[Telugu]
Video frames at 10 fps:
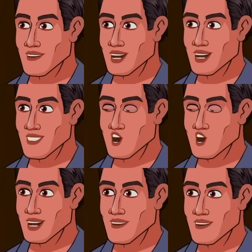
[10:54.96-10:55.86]
ఒంటరిగా
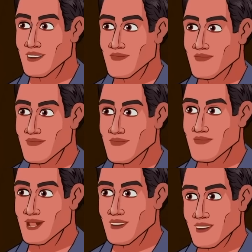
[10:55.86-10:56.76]
చూస్తారో
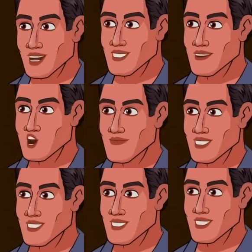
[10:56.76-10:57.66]
వాళ్ళు సగం
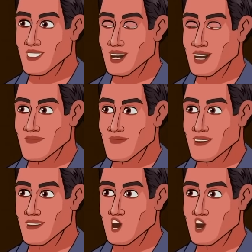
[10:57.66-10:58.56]
సినిమాలోనే లేచి
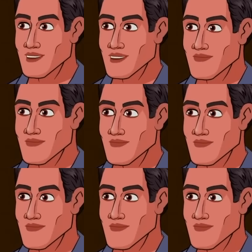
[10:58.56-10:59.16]
పారిపోతారట